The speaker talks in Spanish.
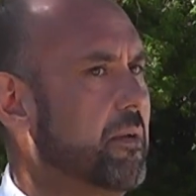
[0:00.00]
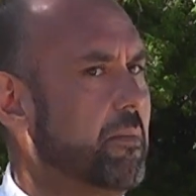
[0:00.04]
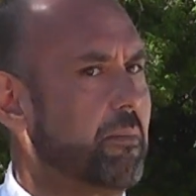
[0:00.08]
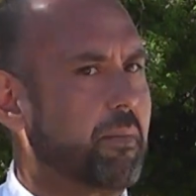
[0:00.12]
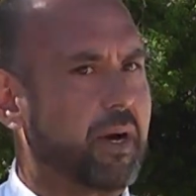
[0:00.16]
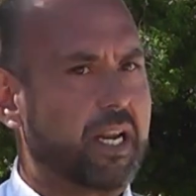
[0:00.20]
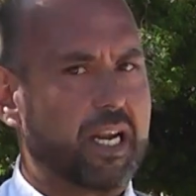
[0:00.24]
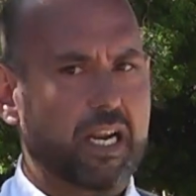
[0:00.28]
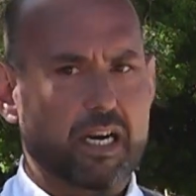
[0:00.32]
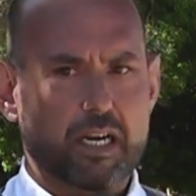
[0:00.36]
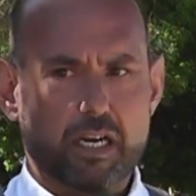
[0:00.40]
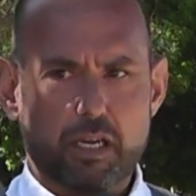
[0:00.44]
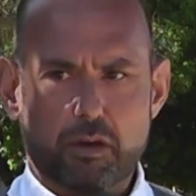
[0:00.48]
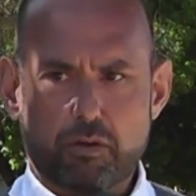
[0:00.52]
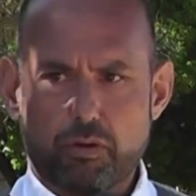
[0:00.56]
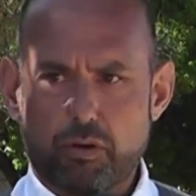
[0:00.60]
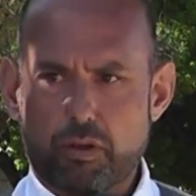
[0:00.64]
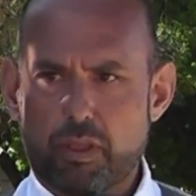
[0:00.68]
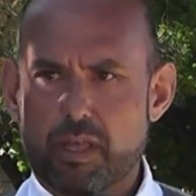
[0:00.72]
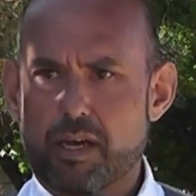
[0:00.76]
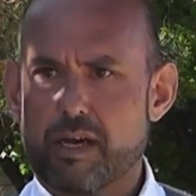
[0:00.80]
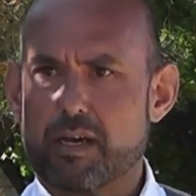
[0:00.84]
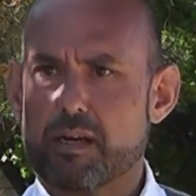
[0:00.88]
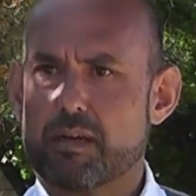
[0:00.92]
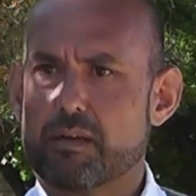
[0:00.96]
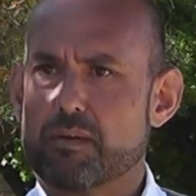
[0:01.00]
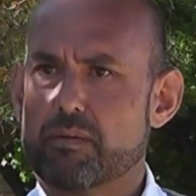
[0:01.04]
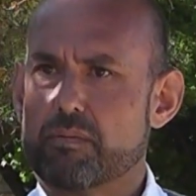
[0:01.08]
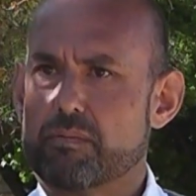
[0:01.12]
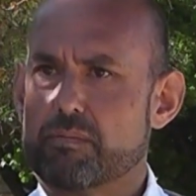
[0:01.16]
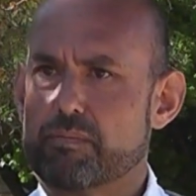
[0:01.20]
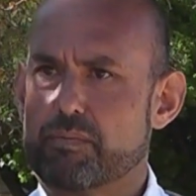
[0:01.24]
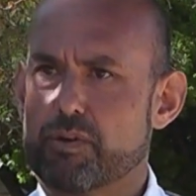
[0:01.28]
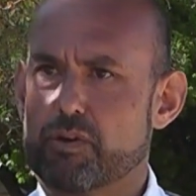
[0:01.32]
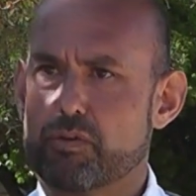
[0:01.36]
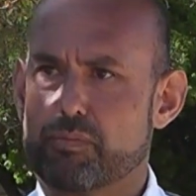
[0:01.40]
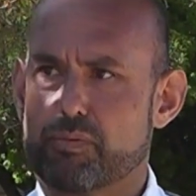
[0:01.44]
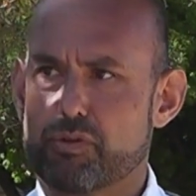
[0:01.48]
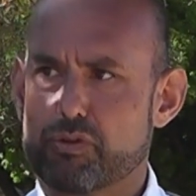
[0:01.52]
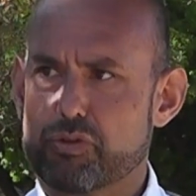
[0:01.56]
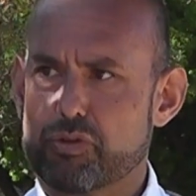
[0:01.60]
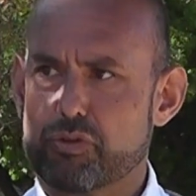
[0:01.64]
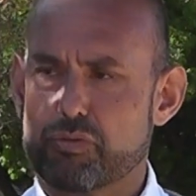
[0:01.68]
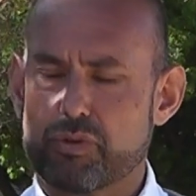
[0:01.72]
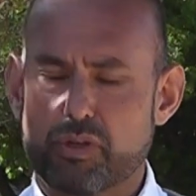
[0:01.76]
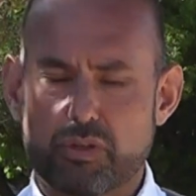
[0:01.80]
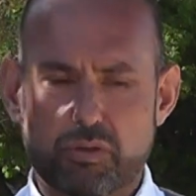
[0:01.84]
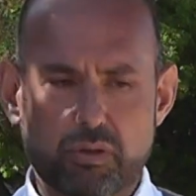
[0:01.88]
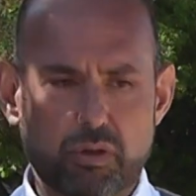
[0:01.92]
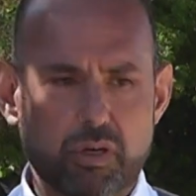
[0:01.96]
para recordar, pero por
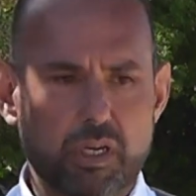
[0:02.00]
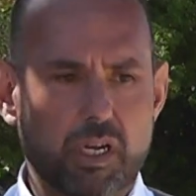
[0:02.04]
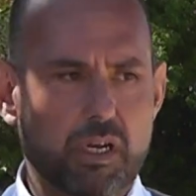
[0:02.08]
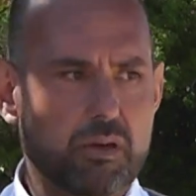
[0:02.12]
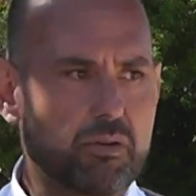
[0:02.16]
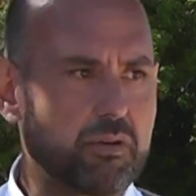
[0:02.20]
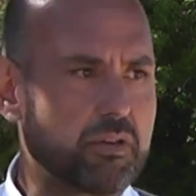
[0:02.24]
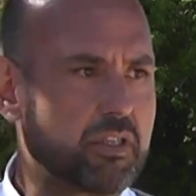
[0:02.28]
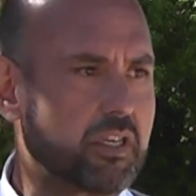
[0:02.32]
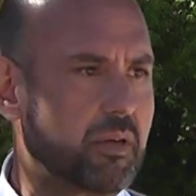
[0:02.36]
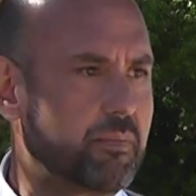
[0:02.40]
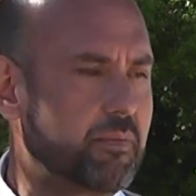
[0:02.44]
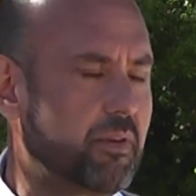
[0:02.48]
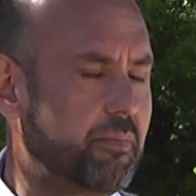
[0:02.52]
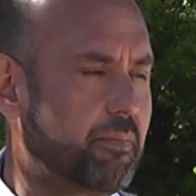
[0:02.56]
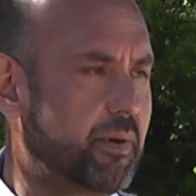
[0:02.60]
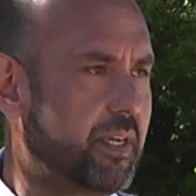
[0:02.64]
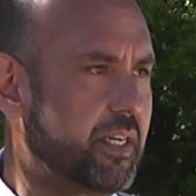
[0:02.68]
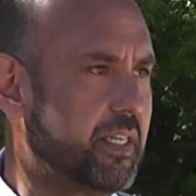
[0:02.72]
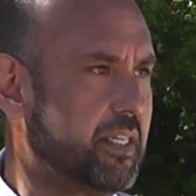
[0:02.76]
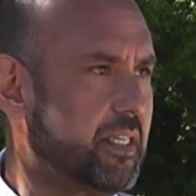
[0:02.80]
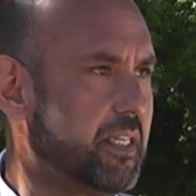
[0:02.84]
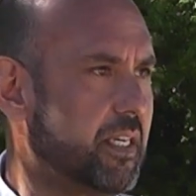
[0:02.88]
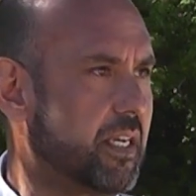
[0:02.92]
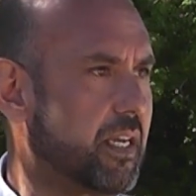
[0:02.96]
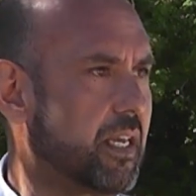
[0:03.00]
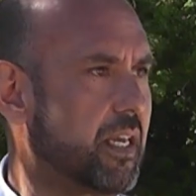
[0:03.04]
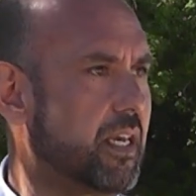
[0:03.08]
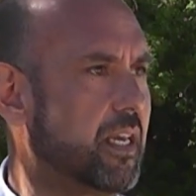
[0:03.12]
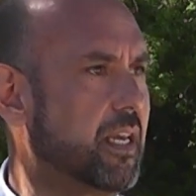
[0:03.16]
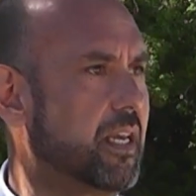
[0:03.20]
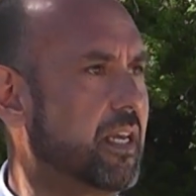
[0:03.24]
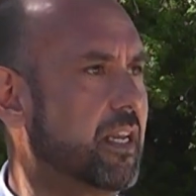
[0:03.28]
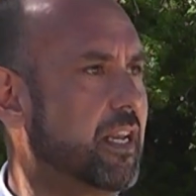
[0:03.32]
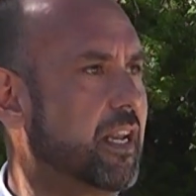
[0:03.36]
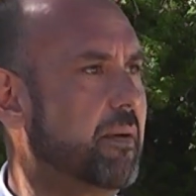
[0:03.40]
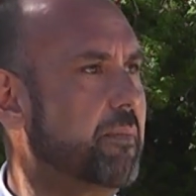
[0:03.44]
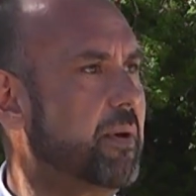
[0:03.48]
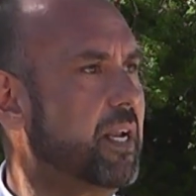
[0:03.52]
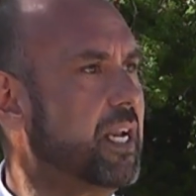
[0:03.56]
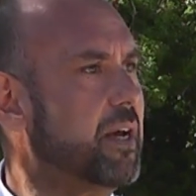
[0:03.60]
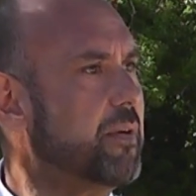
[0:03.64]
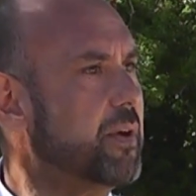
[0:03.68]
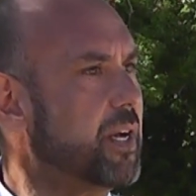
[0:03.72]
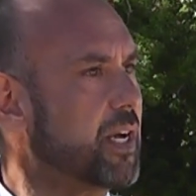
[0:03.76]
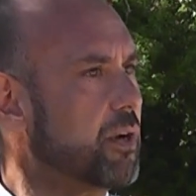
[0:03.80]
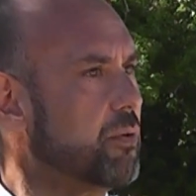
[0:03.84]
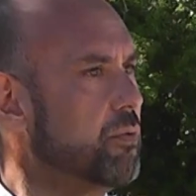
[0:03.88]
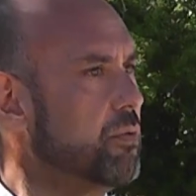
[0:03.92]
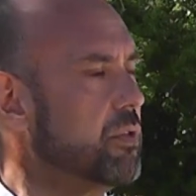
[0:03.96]
sobre todas las cosas me parece que la
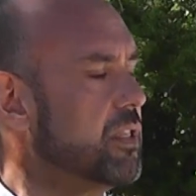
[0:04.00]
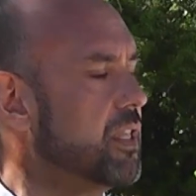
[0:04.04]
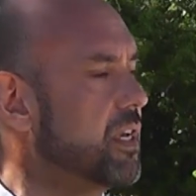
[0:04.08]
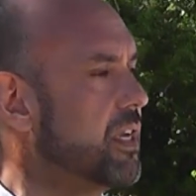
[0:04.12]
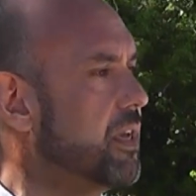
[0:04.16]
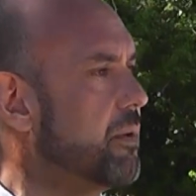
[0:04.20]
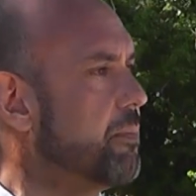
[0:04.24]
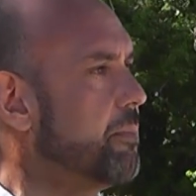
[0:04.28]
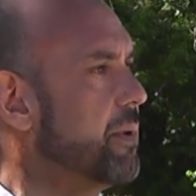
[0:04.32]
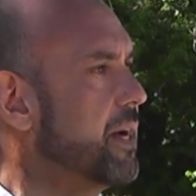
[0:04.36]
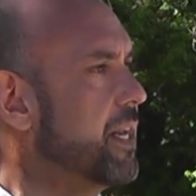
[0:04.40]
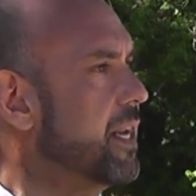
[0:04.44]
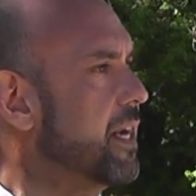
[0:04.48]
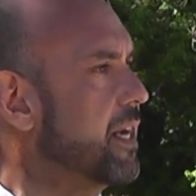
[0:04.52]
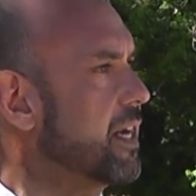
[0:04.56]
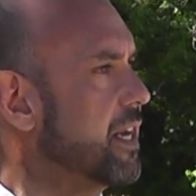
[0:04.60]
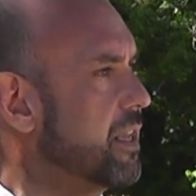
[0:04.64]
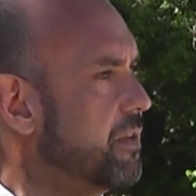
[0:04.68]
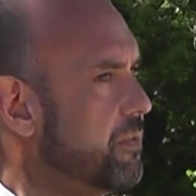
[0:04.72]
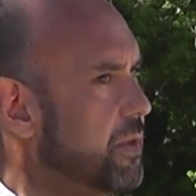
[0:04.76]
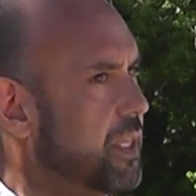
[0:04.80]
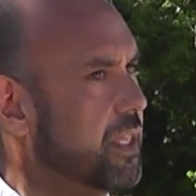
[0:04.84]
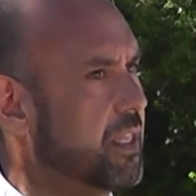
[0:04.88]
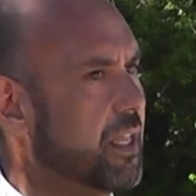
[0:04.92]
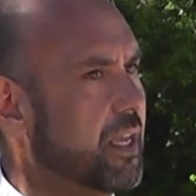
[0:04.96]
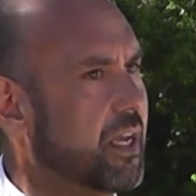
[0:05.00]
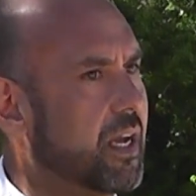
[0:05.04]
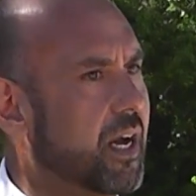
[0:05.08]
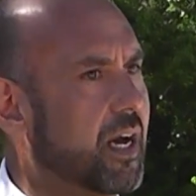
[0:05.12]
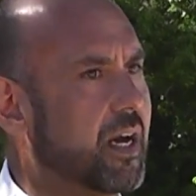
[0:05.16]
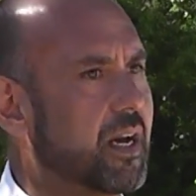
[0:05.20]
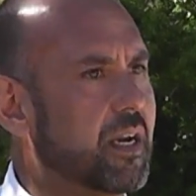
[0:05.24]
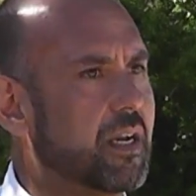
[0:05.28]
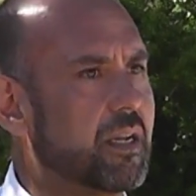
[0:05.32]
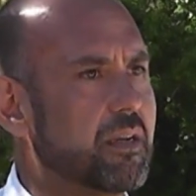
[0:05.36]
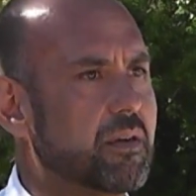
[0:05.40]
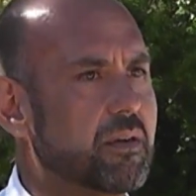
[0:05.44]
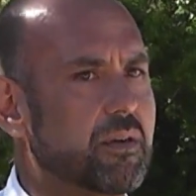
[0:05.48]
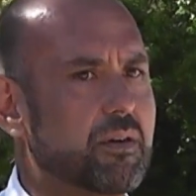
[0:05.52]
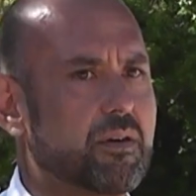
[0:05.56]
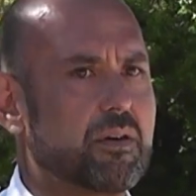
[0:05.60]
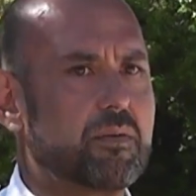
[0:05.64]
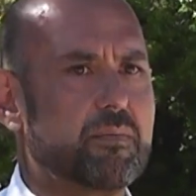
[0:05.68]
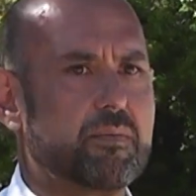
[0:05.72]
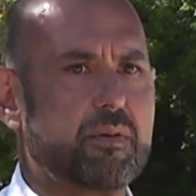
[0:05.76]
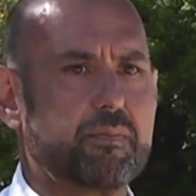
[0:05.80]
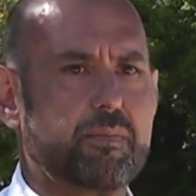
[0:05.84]
palabra justa es para reivindicar, ¿no?